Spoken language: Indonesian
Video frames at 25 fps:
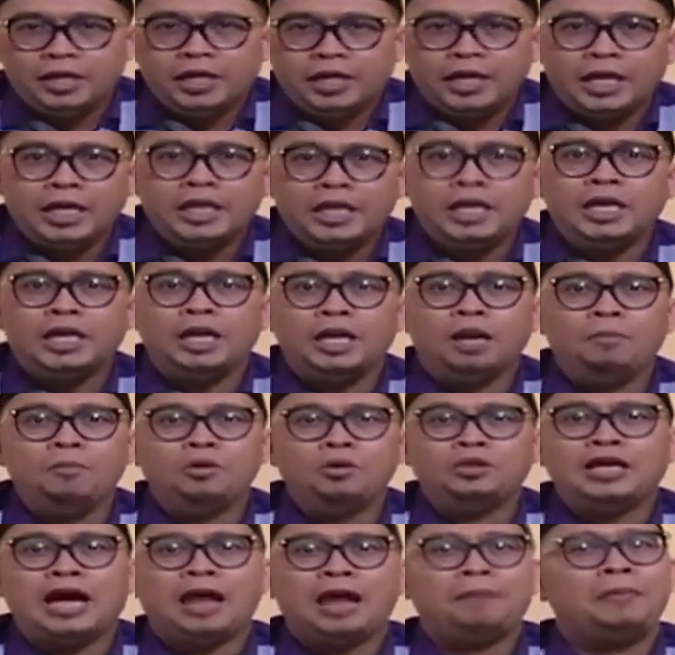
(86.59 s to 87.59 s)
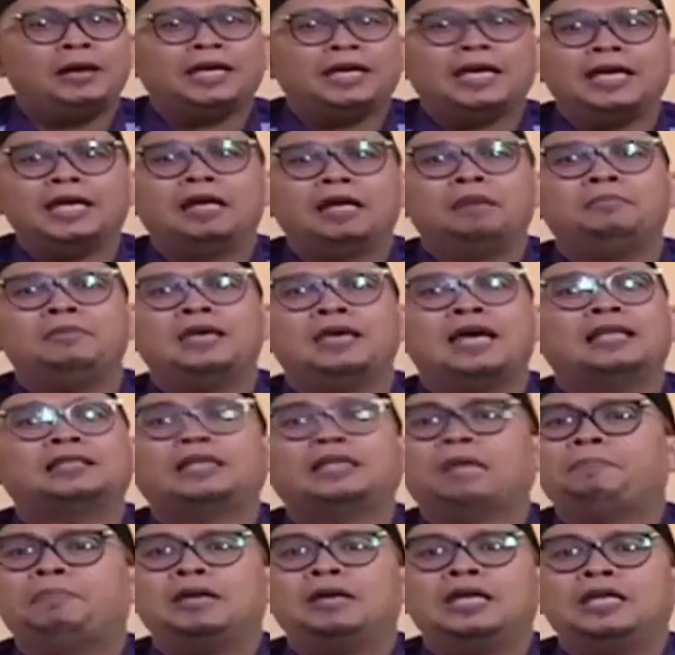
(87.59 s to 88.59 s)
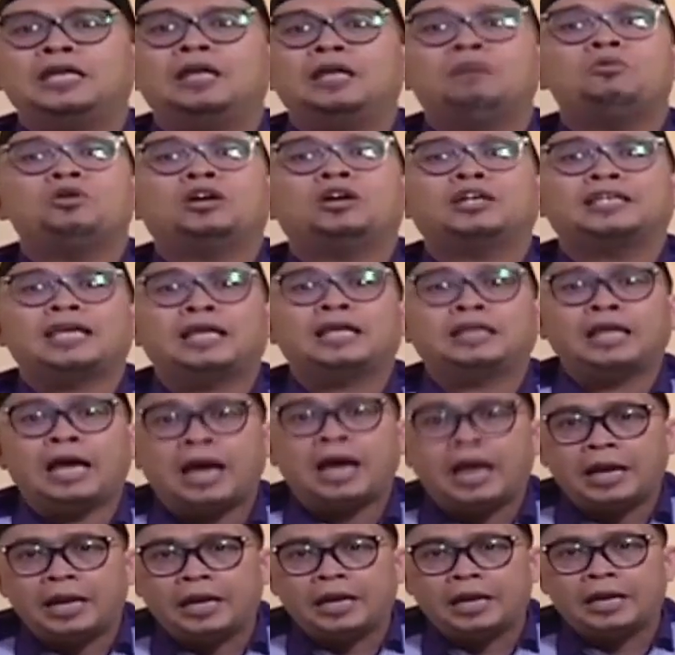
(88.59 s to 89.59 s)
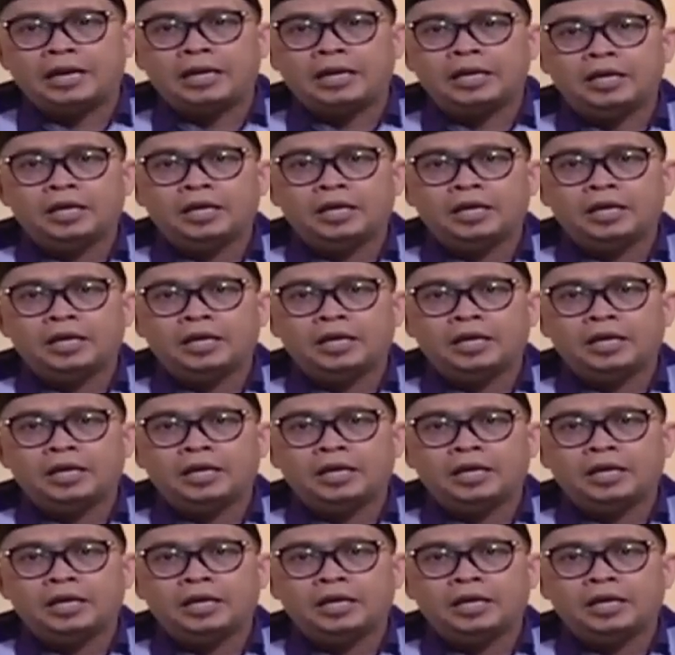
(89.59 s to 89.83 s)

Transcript: Ini ilmu jangan pakai ilmiah, tapi ini ilmu kenyataan.